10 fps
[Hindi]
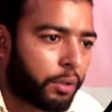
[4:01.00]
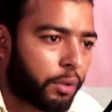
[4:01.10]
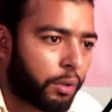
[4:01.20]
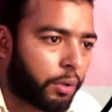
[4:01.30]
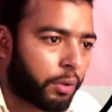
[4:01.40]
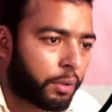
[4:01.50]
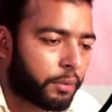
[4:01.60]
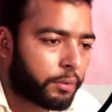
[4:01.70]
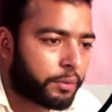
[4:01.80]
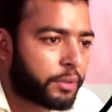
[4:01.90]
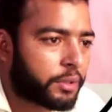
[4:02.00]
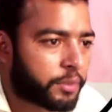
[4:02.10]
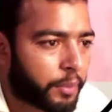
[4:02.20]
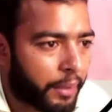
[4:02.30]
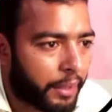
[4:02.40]
और
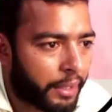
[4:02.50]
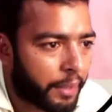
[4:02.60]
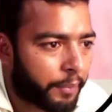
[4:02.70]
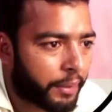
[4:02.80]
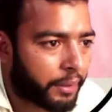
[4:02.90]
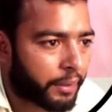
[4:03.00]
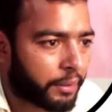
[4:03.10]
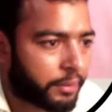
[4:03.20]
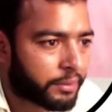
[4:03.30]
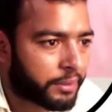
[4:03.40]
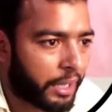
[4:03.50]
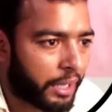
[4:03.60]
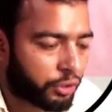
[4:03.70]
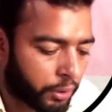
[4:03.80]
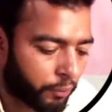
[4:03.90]
इसमें मैं यहाँ पे एक
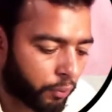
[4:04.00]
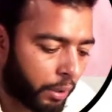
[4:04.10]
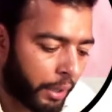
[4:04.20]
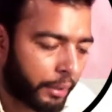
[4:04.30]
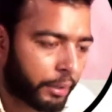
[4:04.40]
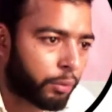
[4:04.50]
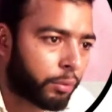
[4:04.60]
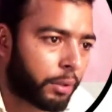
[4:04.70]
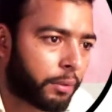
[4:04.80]
स्लैश जो है वो ऐड करूँगा